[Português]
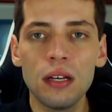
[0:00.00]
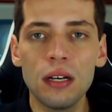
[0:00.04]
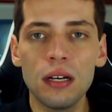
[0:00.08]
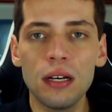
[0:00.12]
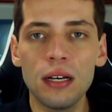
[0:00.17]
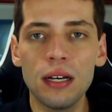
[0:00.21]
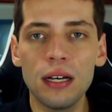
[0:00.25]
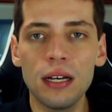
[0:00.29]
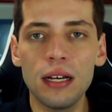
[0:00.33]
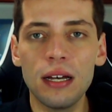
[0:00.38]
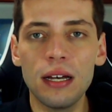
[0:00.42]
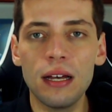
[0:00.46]

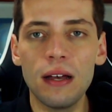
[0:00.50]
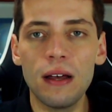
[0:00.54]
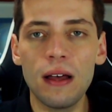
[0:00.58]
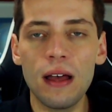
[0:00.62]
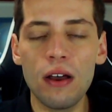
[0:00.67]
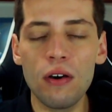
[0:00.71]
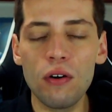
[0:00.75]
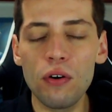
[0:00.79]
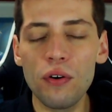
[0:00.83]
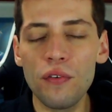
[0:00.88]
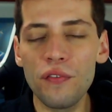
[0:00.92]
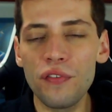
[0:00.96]
Uh,
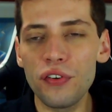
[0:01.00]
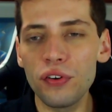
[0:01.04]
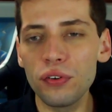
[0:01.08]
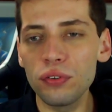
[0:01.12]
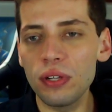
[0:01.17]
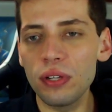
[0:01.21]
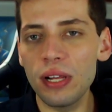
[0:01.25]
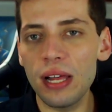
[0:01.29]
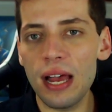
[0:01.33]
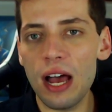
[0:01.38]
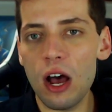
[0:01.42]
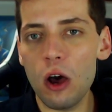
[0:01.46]
é um
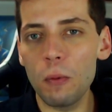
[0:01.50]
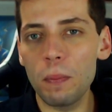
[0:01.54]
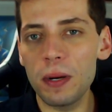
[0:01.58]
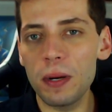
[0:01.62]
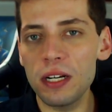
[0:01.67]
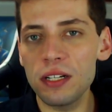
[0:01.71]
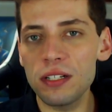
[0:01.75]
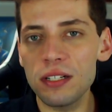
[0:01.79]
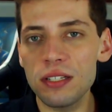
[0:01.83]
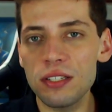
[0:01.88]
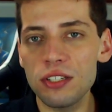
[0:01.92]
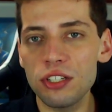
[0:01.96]
confronto legal pra
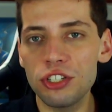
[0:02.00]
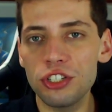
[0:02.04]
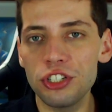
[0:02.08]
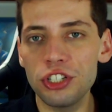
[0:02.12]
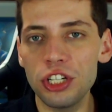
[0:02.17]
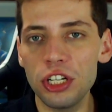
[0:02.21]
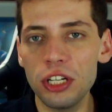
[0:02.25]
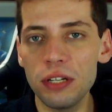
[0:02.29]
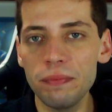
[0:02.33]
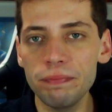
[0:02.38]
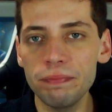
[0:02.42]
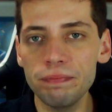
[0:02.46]
gente
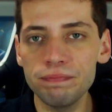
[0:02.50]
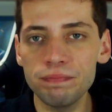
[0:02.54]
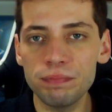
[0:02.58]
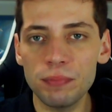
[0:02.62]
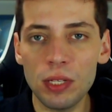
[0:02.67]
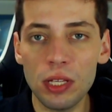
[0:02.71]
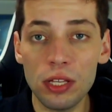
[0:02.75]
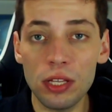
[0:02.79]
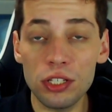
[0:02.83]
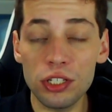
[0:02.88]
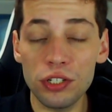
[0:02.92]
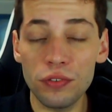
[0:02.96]
assistir,
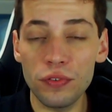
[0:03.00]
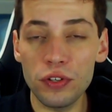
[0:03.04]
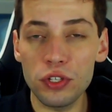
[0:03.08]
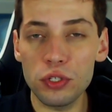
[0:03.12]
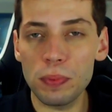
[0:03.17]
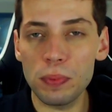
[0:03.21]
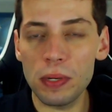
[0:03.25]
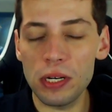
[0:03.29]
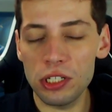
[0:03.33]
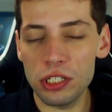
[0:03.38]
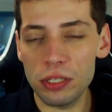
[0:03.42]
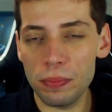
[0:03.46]

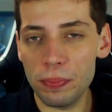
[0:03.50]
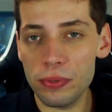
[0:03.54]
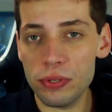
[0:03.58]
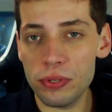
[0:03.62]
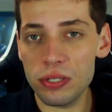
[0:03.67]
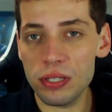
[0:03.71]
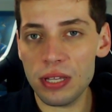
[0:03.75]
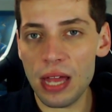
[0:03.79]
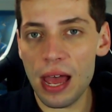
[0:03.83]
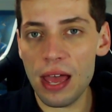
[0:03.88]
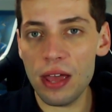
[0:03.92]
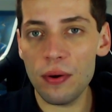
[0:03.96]
difícil pra gente
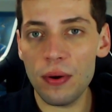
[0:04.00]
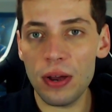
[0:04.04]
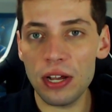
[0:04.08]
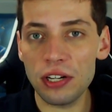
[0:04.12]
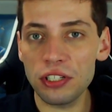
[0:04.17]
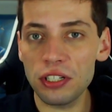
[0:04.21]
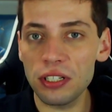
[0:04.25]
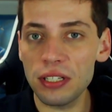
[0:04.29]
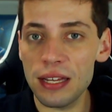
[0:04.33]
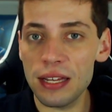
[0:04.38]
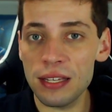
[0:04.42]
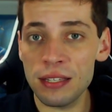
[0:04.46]
apostar, eu
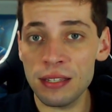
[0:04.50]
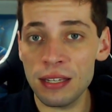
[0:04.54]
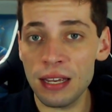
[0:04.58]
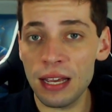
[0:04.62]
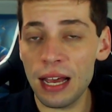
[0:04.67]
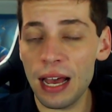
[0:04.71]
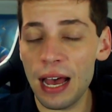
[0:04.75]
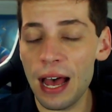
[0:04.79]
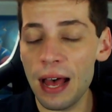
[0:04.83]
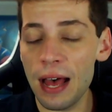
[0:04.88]
acho que dá SK, uh,